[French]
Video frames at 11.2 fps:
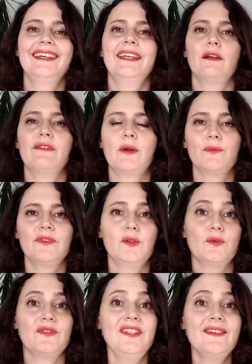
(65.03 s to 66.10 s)
et on va compter de
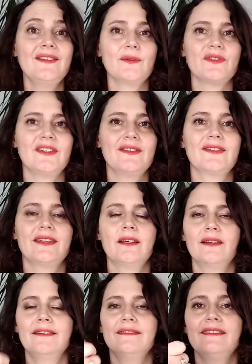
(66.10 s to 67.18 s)
10 en 10.
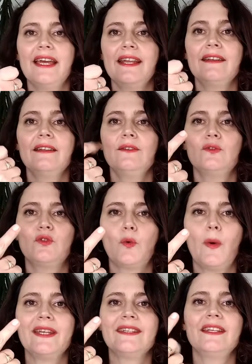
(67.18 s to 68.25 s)
10, 20,
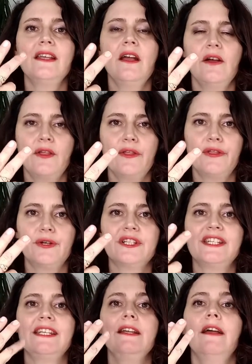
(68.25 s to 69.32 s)
30,
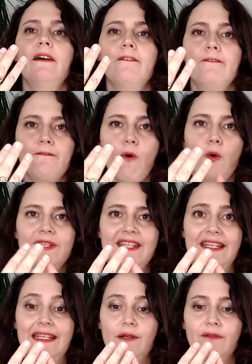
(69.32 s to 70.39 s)
40.
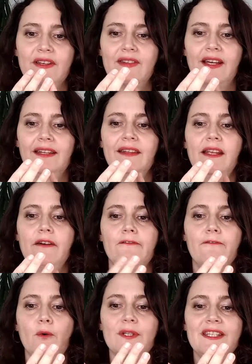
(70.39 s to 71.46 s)
On va s'arrêter à
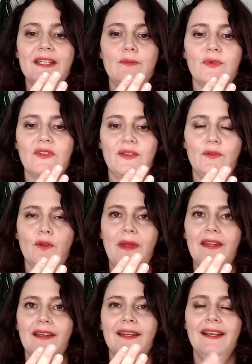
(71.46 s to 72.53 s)
40 pour cette semaine.
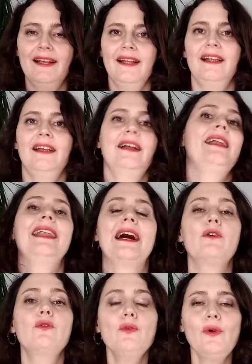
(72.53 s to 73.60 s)
La
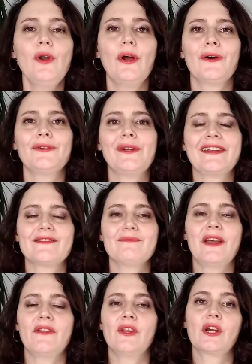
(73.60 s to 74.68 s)
couleur de la
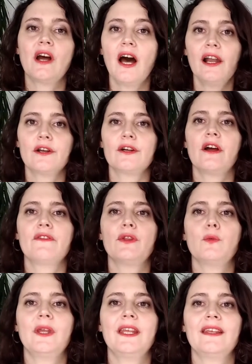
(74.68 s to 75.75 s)
semaine, the color of
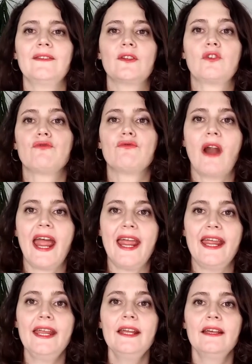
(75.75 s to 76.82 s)
the week is
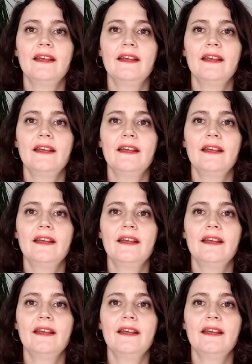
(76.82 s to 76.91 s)
gray